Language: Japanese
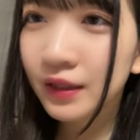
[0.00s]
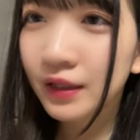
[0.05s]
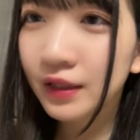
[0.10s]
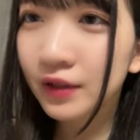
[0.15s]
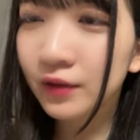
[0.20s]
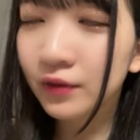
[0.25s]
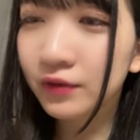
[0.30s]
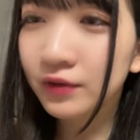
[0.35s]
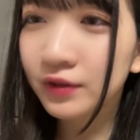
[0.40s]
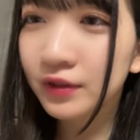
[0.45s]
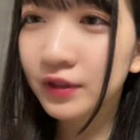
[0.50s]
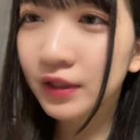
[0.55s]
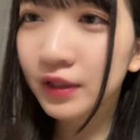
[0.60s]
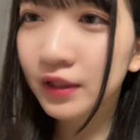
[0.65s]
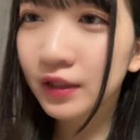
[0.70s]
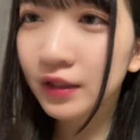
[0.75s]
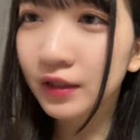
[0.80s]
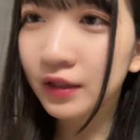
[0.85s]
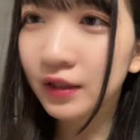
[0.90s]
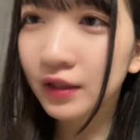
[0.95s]
た帰国して
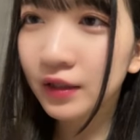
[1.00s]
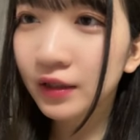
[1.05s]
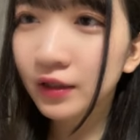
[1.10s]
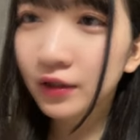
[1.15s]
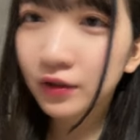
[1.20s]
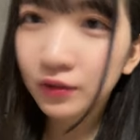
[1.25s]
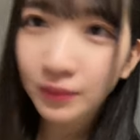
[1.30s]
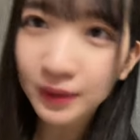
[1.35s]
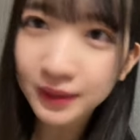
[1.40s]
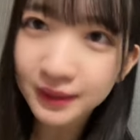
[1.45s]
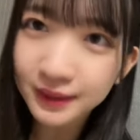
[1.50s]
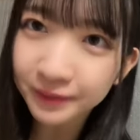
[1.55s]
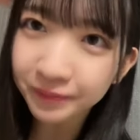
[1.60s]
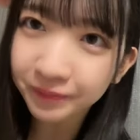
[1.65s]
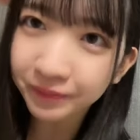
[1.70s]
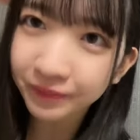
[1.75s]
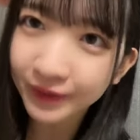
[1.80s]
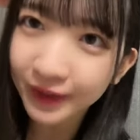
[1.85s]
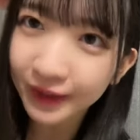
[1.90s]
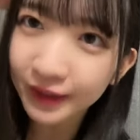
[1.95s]
ないんだくまちゃん
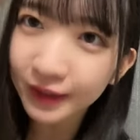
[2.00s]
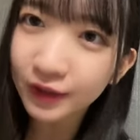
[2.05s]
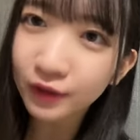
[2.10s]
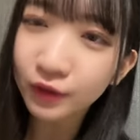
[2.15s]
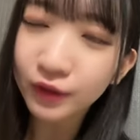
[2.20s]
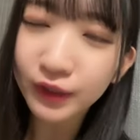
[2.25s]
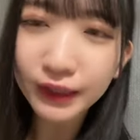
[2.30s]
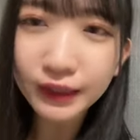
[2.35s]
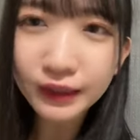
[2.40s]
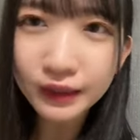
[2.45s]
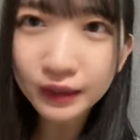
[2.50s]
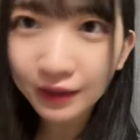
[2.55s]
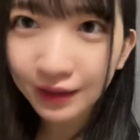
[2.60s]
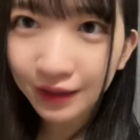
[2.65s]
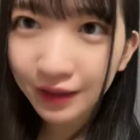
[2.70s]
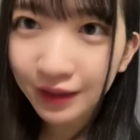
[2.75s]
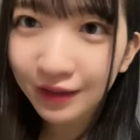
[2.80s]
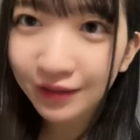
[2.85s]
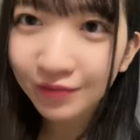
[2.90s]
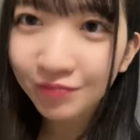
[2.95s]
ありがとう元
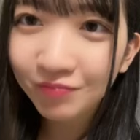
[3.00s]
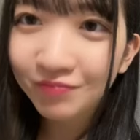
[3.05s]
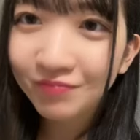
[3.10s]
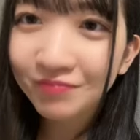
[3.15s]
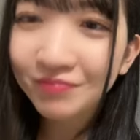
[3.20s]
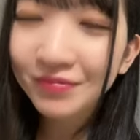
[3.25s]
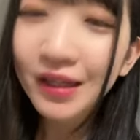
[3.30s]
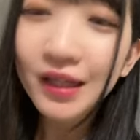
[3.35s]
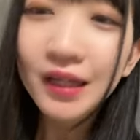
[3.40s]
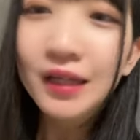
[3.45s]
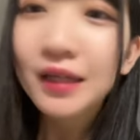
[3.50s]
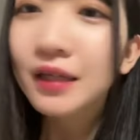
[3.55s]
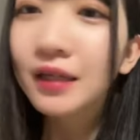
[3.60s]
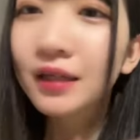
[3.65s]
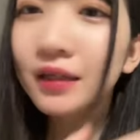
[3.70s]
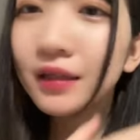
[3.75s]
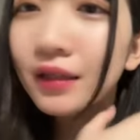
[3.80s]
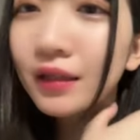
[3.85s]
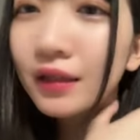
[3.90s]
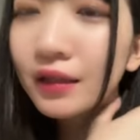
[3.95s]
気
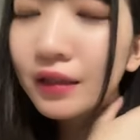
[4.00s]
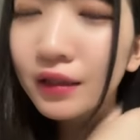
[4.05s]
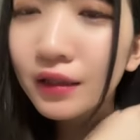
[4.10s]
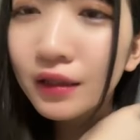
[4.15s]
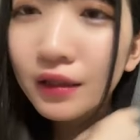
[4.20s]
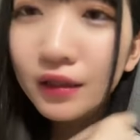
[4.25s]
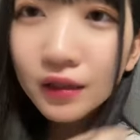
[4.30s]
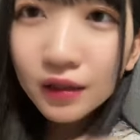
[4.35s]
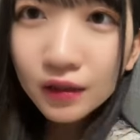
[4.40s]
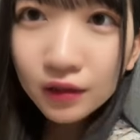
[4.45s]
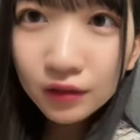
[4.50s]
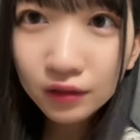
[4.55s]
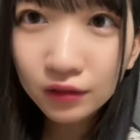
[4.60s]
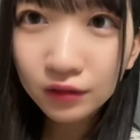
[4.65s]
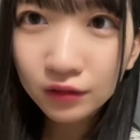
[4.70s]
元気